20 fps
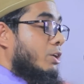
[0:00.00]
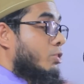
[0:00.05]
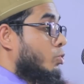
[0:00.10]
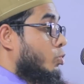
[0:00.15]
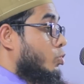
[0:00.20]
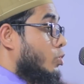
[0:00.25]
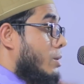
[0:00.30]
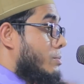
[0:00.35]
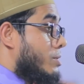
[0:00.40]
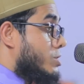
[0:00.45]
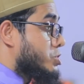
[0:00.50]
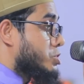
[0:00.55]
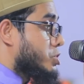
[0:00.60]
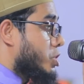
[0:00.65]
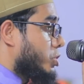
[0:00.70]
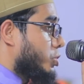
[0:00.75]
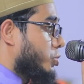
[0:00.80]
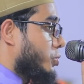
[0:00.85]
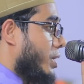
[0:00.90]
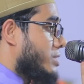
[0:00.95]
কিন্তু আমার
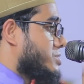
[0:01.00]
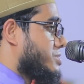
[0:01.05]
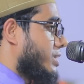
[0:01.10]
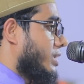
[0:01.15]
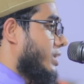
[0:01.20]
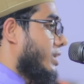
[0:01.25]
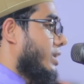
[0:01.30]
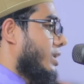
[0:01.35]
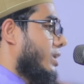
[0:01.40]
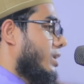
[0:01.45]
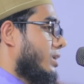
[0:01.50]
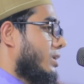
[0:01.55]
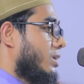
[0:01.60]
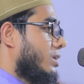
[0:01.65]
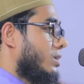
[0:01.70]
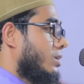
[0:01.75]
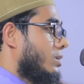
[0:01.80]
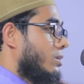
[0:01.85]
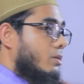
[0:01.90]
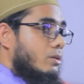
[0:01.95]
শর্ত আছে
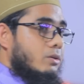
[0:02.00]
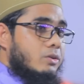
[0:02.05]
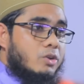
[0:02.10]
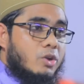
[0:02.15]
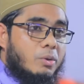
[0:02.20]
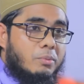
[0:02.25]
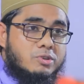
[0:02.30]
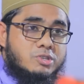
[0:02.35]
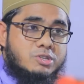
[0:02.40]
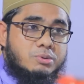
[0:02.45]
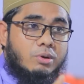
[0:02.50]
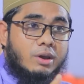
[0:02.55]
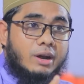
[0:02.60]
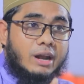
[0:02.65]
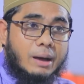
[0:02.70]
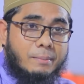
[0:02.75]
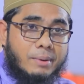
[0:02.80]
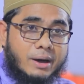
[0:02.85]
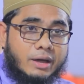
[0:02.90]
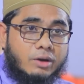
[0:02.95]
নবীজি
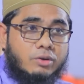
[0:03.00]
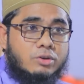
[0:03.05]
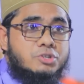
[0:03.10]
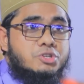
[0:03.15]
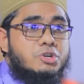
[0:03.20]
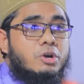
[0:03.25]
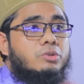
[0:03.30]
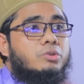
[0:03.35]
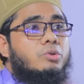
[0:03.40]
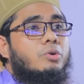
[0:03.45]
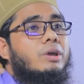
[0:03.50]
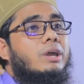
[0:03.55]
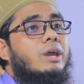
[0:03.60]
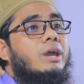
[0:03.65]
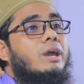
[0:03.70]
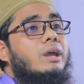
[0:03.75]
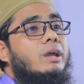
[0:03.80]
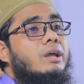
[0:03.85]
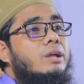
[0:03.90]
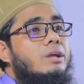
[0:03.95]
বলেন আবার এখন শর্ত
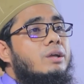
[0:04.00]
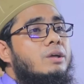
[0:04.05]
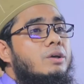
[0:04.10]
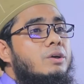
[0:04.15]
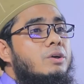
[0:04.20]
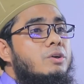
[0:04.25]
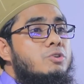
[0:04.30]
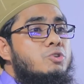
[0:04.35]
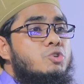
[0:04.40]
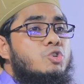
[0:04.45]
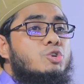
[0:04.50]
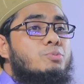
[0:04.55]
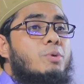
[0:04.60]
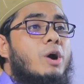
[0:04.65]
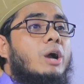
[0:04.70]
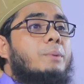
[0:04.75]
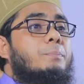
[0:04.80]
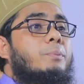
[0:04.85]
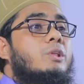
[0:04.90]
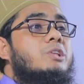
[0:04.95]
কি
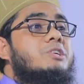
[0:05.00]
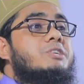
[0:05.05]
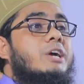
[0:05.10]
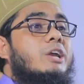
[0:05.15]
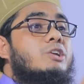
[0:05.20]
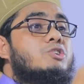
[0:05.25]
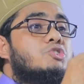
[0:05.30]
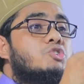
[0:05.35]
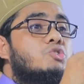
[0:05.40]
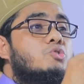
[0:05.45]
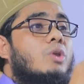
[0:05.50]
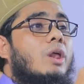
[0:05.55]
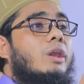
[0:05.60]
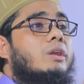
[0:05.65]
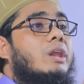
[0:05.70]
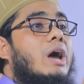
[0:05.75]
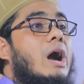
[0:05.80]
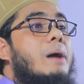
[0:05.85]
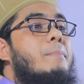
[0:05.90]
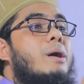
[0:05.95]
যুবক বলছে আর সুল
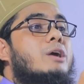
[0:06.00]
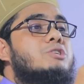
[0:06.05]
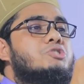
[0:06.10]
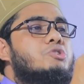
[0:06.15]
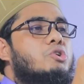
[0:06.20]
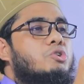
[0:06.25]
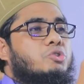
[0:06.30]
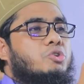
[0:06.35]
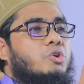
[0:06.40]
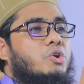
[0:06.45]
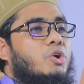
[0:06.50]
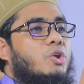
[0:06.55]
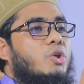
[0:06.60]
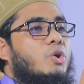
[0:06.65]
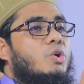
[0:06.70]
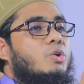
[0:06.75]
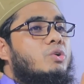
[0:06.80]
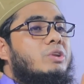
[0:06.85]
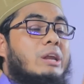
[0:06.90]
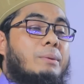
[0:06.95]
আল্লাহ আমার শর্ত
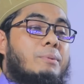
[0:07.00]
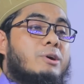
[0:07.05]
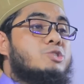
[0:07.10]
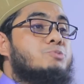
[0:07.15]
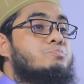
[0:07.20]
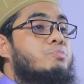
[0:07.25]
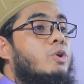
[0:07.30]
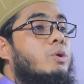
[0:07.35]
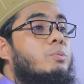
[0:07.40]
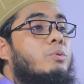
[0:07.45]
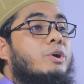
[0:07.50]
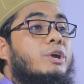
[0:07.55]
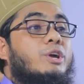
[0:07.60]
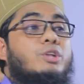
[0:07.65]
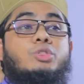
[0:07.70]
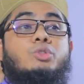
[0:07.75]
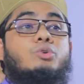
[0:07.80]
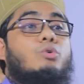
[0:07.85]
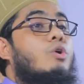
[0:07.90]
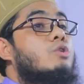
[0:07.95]
হলো নামাজ পড়ব
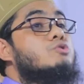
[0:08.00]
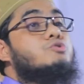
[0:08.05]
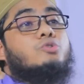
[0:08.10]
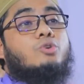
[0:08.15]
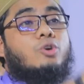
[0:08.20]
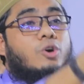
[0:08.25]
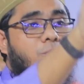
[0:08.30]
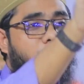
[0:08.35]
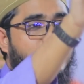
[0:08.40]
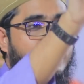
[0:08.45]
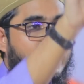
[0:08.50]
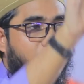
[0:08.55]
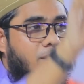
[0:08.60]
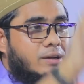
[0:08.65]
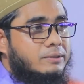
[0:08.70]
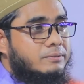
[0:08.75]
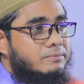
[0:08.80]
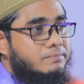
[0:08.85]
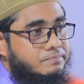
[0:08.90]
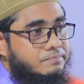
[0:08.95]
কিন্তু অজু করব না